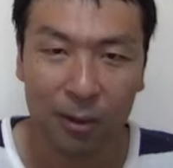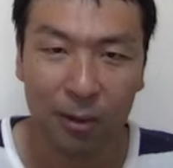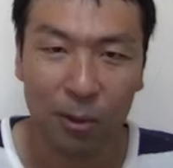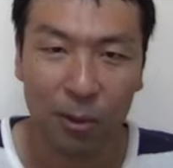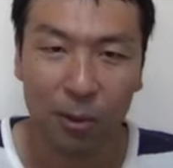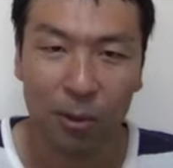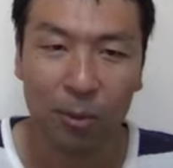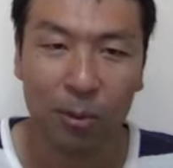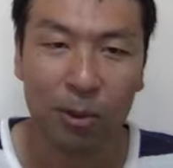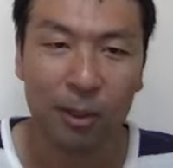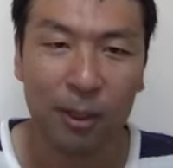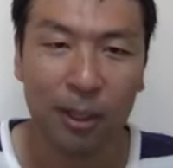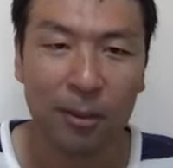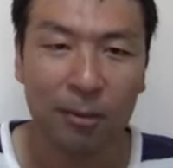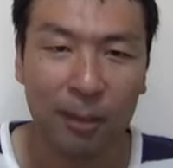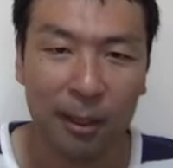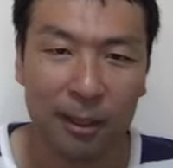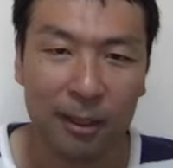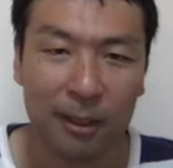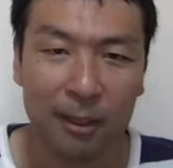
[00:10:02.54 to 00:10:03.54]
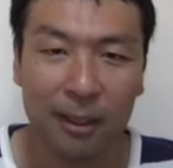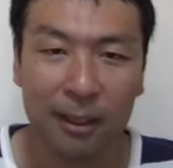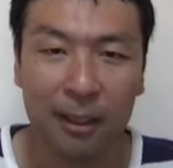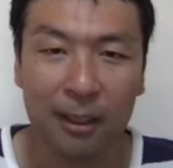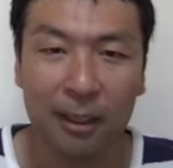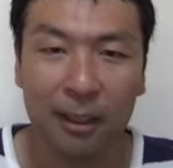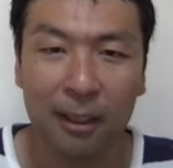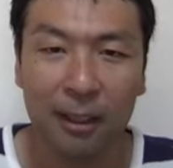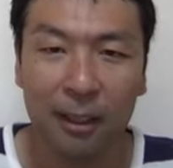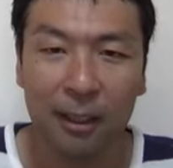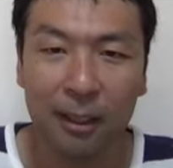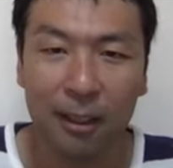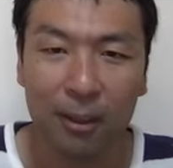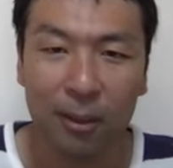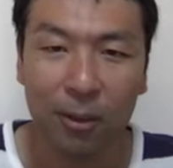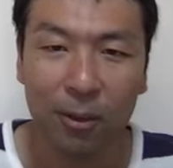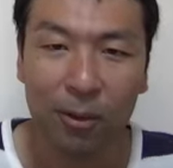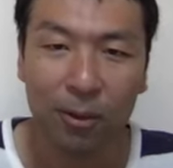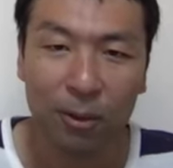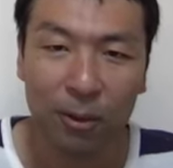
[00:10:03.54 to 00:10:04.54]
と思っています。
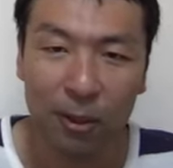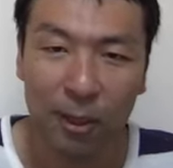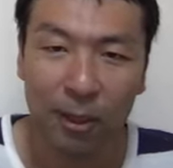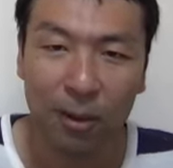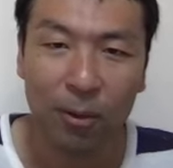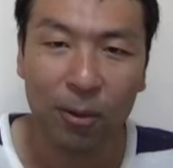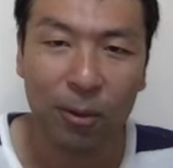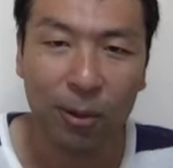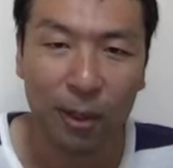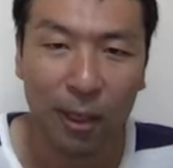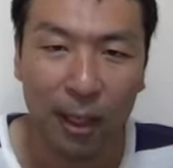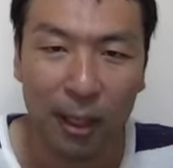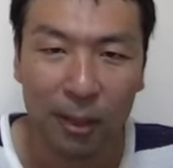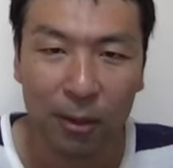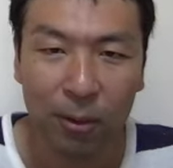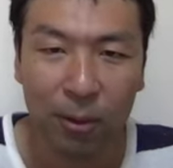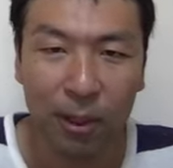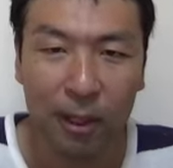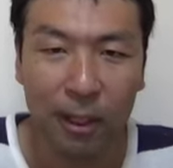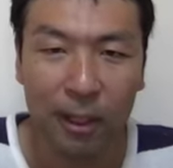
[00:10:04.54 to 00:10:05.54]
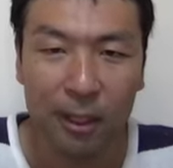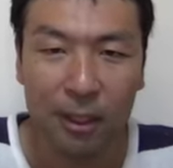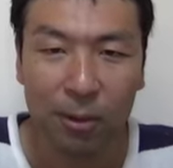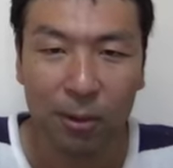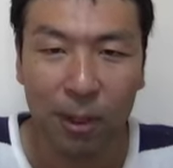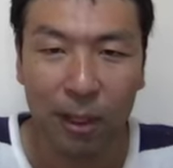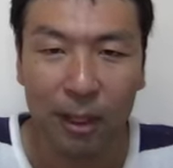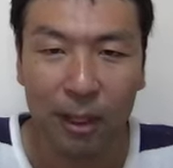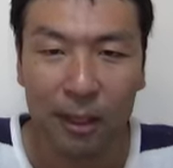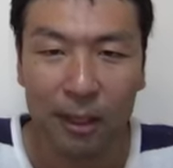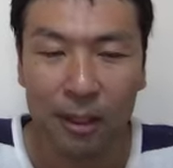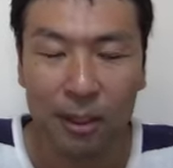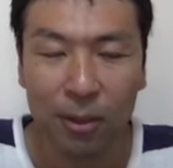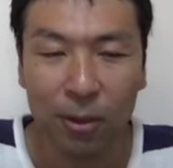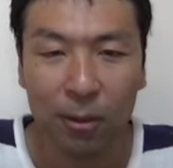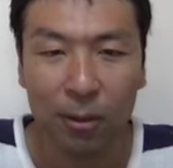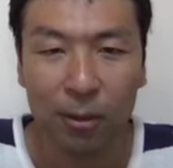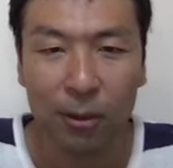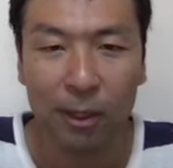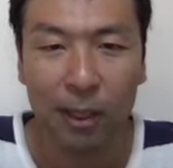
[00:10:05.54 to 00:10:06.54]
ということで今回のお話は以
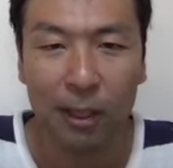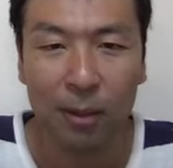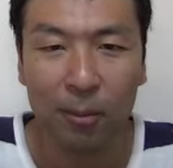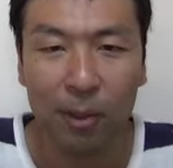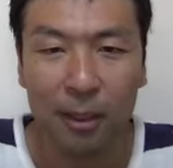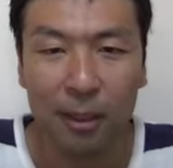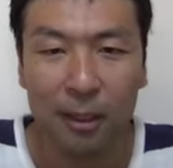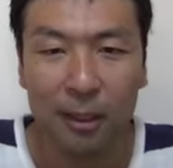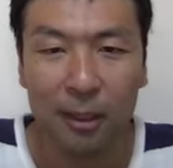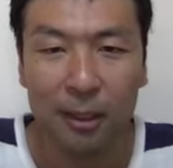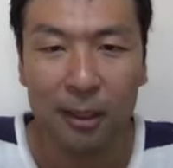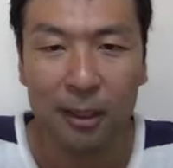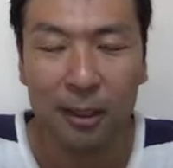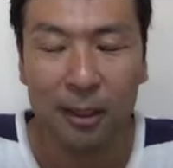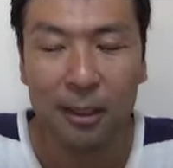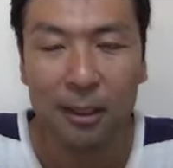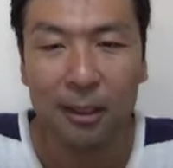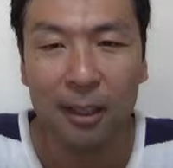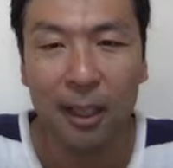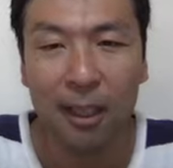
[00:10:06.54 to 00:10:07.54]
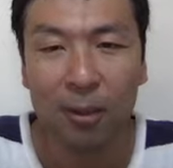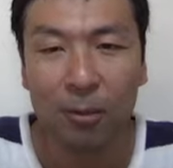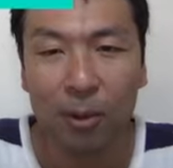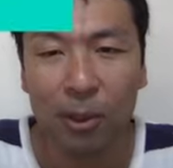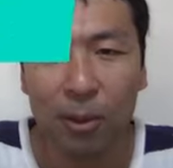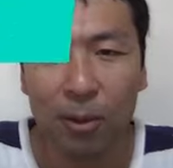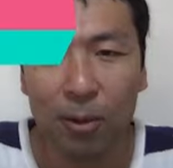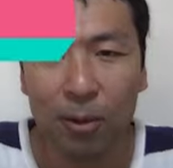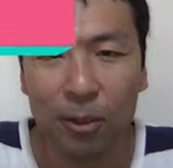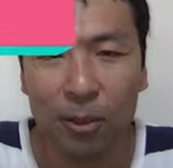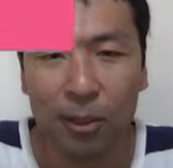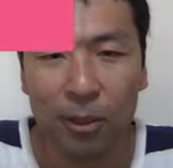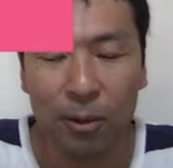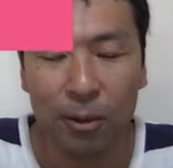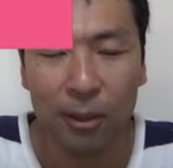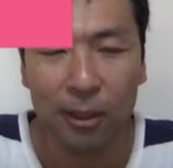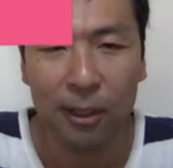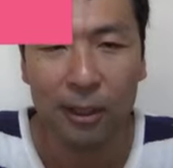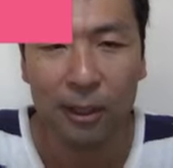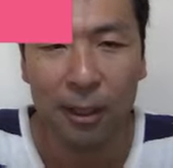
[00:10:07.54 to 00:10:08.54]
上となります。最後までご視聴
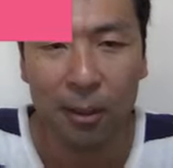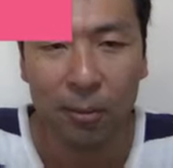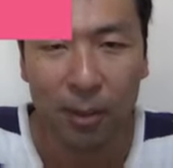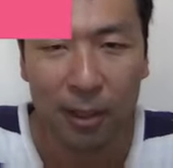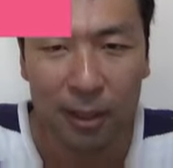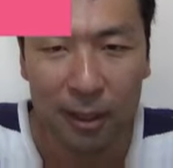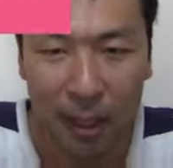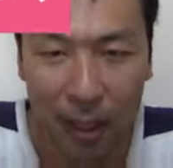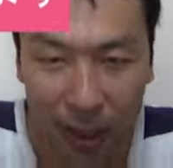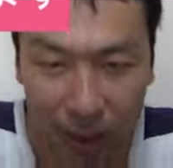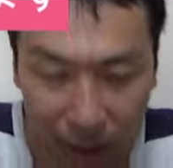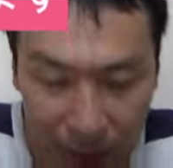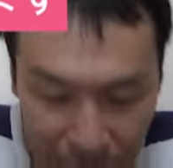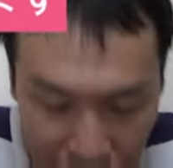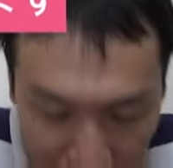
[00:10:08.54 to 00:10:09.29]
くださいましてありが